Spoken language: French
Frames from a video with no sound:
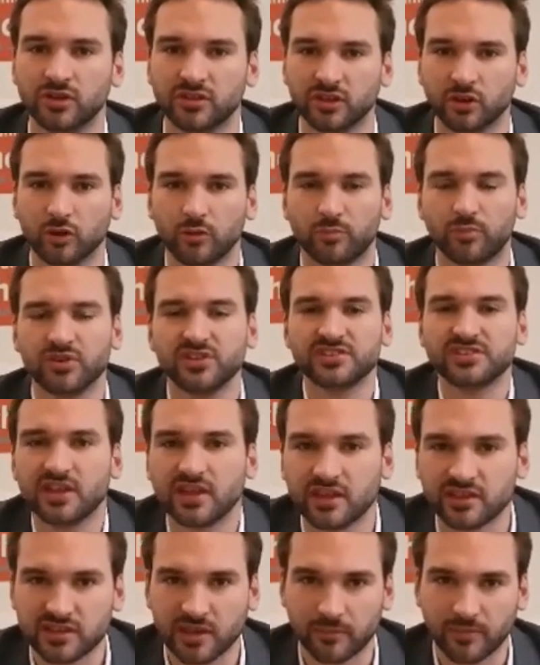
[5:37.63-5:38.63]
Le policier,
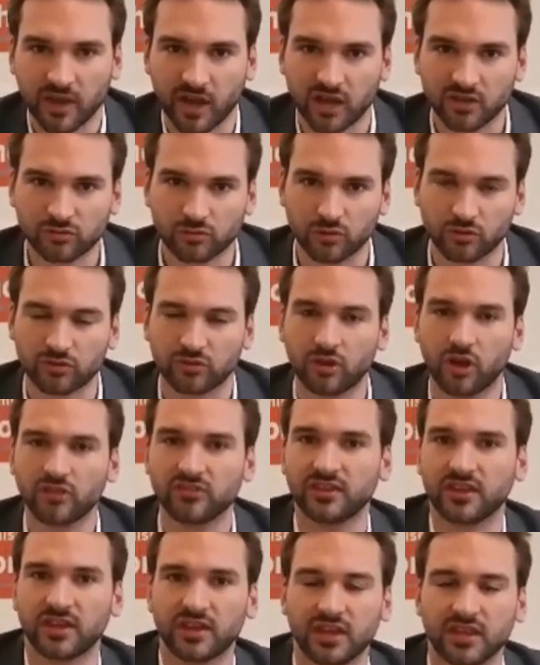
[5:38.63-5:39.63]
a une caméra sur le
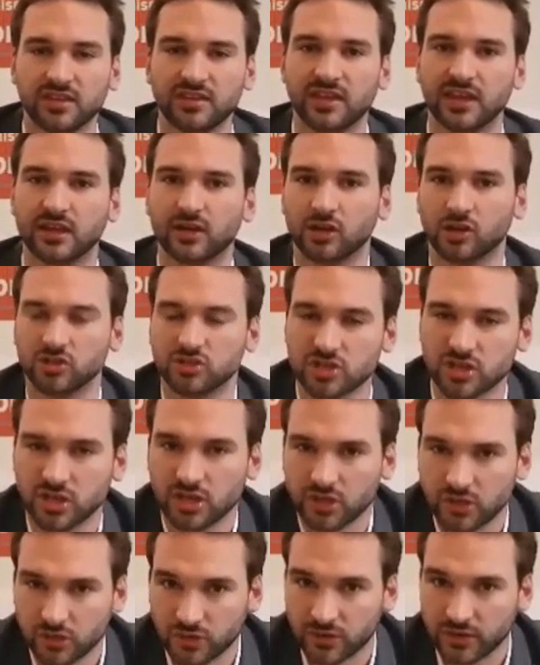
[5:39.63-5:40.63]
torse et, il déclenche
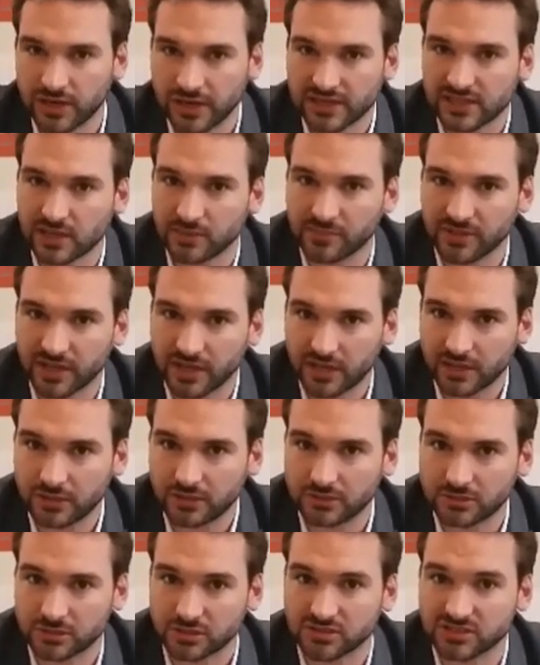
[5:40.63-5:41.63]
euh, la
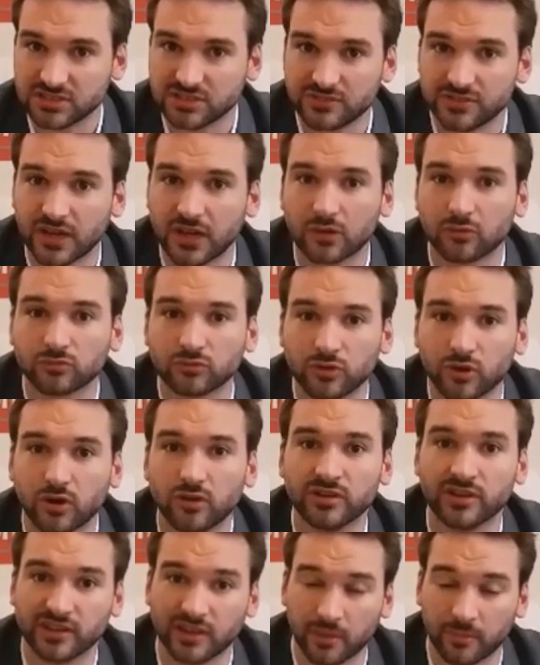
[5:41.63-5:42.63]
caméra euh, quand il fait un
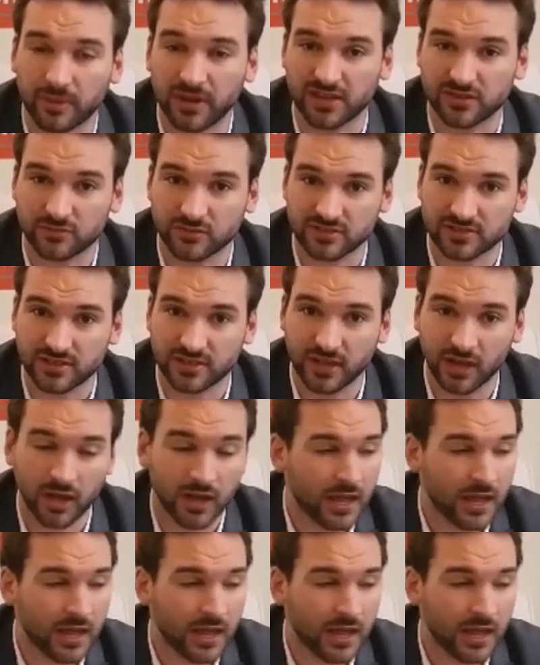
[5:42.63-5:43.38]
contrôle, une interpellation, etc.